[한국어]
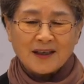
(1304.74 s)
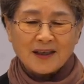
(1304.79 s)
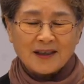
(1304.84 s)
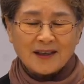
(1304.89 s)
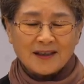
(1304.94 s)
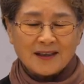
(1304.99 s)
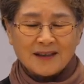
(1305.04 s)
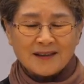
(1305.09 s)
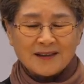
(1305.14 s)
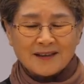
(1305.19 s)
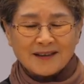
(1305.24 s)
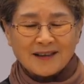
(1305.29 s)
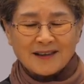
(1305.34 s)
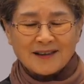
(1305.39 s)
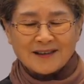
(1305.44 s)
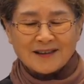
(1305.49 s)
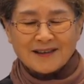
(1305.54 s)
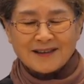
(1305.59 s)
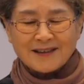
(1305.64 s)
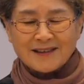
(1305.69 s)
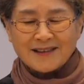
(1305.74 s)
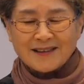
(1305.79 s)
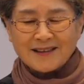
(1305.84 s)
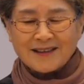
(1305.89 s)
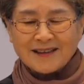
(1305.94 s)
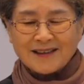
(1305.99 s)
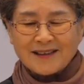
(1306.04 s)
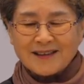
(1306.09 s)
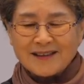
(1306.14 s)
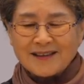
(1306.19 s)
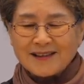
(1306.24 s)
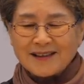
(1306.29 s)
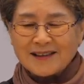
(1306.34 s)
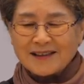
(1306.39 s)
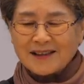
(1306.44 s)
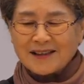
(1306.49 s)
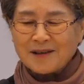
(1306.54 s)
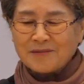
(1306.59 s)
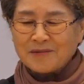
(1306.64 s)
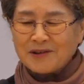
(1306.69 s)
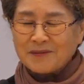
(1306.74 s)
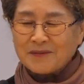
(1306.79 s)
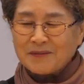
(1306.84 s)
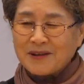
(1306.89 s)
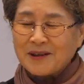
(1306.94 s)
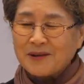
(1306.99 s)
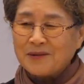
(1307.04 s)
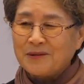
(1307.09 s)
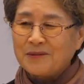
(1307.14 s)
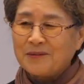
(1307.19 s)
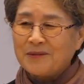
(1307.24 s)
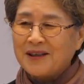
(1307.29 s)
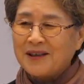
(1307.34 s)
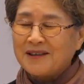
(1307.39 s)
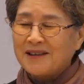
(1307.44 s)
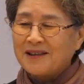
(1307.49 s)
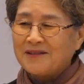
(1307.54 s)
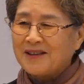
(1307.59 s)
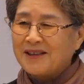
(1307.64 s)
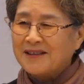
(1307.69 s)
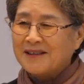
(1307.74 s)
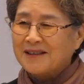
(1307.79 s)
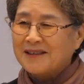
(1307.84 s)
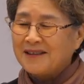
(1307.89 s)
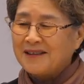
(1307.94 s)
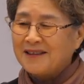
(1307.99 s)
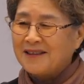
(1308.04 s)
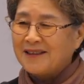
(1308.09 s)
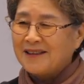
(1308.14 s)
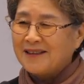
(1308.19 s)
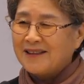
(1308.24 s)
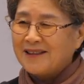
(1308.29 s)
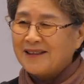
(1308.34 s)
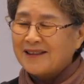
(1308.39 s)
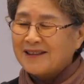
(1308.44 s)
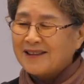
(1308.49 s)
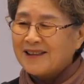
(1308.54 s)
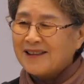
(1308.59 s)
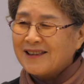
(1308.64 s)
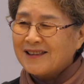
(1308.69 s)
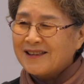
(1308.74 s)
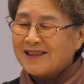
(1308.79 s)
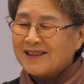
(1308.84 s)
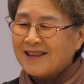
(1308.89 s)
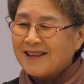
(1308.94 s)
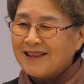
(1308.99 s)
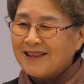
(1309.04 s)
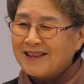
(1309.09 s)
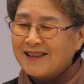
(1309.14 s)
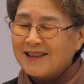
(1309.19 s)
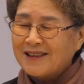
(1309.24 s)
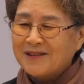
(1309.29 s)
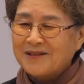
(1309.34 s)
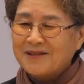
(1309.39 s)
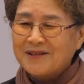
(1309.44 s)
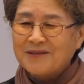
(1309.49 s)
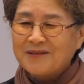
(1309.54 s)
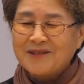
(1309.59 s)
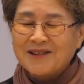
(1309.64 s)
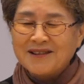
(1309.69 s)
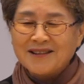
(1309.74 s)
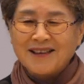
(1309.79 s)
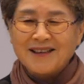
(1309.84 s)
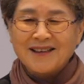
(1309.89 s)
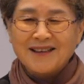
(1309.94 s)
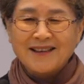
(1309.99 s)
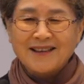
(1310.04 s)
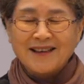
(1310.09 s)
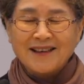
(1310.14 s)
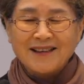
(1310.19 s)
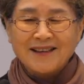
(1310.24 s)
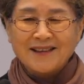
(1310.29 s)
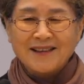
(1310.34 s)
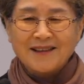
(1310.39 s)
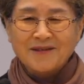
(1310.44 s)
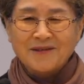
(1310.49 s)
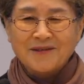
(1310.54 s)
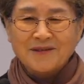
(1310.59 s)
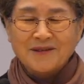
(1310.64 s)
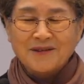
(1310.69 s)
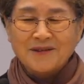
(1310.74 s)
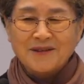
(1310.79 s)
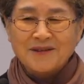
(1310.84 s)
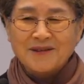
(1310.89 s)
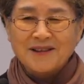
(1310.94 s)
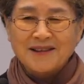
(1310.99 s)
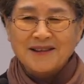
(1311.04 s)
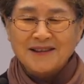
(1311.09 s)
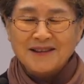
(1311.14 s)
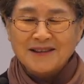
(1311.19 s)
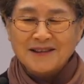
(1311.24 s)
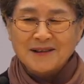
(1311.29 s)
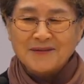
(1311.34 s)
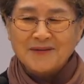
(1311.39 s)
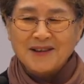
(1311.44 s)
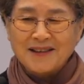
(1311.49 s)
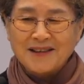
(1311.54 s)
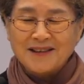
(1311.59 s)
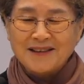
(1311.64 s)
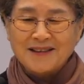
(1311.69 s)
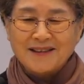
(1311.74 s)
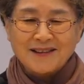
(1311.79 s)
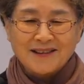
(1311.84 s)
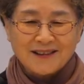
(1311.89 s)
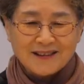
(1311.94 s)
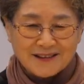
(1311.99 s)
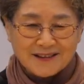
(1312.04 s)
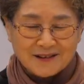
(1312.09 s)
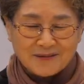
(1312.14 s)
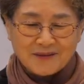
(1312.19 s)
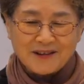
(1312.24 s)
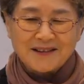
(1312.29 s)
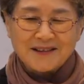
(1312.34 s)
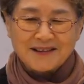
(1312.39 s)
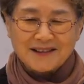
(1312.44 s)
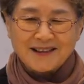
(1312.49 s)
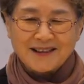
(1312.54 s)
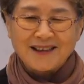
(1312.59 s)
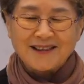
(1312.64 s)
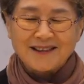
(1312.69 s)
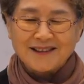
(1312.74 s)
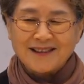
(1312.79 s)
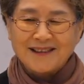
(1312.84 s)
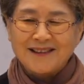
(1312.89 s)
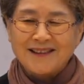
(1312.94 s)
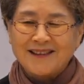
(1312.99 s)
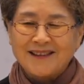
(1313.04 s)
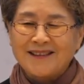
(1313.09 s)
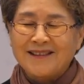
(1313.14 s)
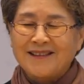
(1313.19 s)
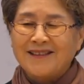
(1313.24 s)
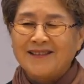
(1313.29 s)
이렇게 해서 제가 이제 30대 후반에 와서 진짜 예수님을 나의 개인의 구주로 영접하는 그 경험을 이제 했잖아요.